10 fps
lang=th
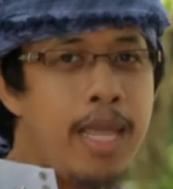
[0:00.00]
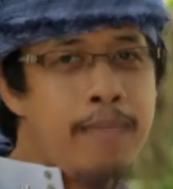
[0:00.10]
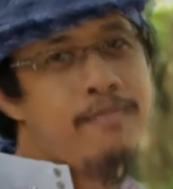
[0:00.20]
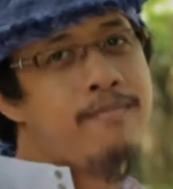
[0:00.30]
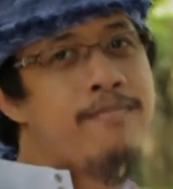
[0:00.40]
วง
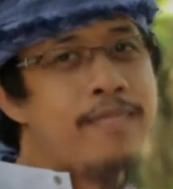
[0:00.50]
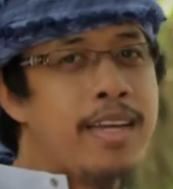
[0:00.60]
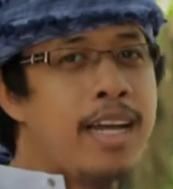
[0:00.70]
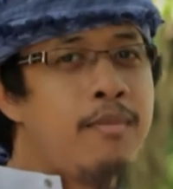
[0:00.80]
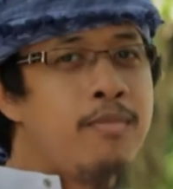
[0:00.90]
เล็บ
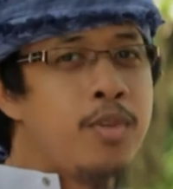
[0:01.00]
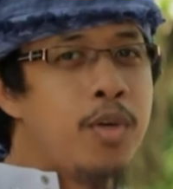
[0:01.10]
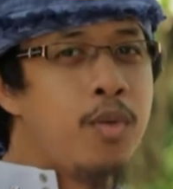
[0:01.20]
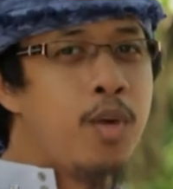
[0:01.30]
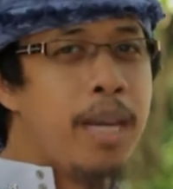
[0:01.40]
นะครับ
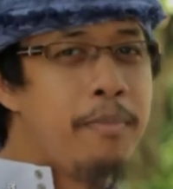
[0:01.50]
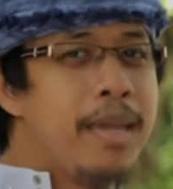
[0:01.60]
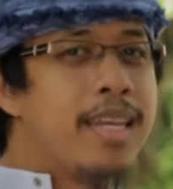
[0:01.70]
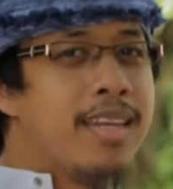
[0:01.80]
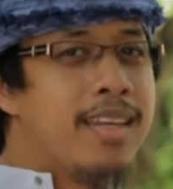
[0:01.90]
ช่วงวงเล็บ
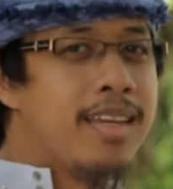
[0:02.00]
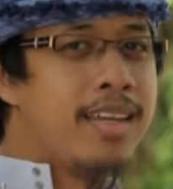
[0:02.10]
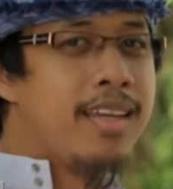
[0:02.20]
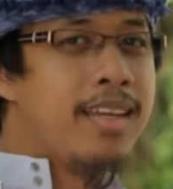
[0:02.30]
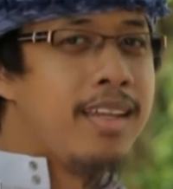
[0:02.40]
ปิด
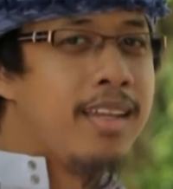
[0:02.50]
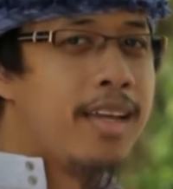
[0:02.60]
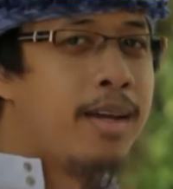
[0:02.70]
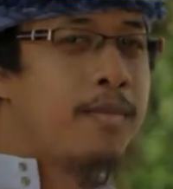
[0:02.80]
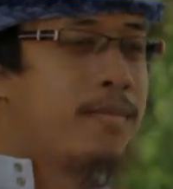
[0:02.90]
ครับวันนี้เรา